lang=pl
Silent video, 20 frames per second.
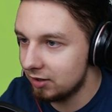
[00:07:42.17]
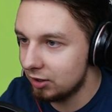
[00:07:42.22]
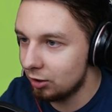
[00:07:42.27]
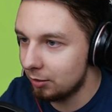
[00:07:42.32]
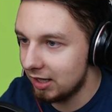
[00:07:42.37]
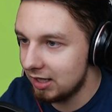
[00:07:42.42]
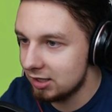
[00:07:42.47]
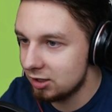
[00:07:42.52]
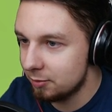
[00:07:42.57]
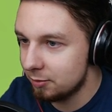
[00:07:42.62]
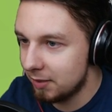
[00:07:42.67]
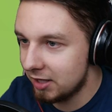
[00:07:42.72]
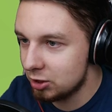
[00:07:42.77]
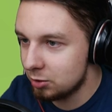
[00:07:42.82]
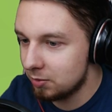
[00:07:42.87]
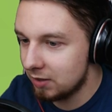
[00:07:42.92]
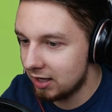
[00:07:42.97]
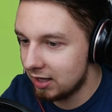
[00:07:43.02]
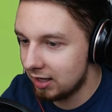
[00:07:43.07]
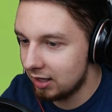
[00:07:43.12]
Dobra, i zobacz,
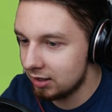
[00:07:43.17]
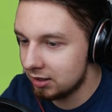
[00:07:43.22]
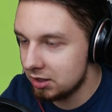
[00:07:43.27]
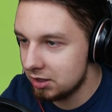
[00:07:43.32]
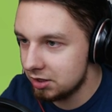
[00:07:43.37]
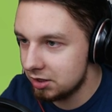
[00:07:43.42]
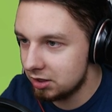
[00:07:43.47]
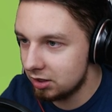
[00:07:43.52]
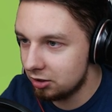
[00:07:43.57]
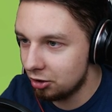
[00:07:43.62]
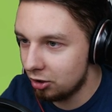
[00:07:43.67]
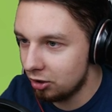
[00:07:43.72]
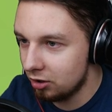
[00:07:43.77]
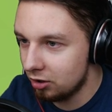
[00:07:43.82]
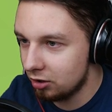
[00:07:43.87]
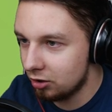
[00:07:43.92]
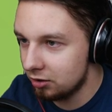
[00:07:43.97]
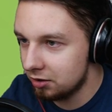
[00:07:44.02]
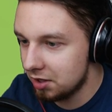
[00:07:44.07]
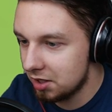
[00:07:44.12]
aha, chcieliście to
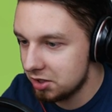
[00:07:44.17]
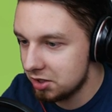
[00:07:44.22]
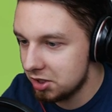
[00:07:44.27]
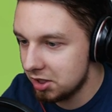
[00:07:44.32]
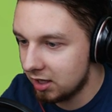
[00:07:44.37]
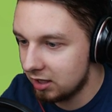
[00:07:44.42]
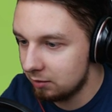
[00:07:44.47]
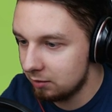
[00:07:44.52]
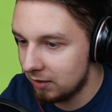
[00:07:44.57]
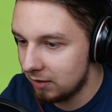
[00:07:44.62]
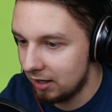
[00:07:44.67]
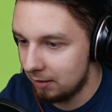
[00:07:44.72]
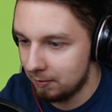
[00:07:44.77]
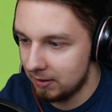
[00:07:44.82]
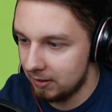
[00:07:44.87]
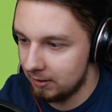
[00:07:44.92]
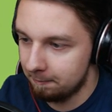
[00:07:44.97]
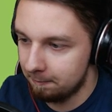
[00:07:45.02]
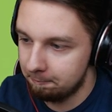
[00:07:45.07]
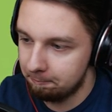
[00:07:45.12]
kontra Chicken Man
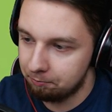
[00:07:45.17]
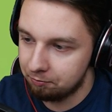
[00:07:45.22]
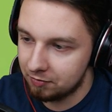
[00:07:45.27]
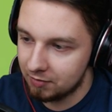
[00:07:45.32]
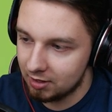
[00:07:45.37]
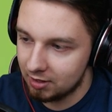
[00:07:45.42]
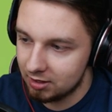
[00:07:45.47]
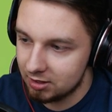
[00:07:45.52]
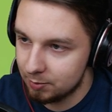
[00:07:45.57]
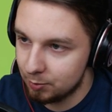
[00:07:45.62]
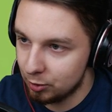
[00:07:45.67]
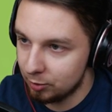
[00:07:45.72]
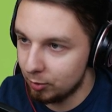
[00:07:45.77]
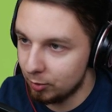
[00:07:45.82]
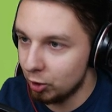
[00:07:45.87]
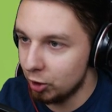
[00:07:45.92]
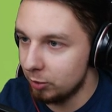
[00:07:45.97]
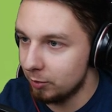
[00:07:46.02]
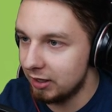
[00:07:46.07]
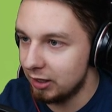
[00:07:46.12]
Man.
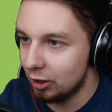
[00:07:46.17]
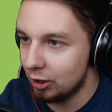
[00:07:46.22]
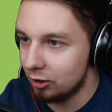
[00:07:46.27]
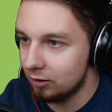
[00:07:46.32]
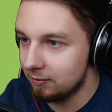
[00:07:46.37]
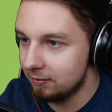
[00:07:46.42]
Spróbujmy, no.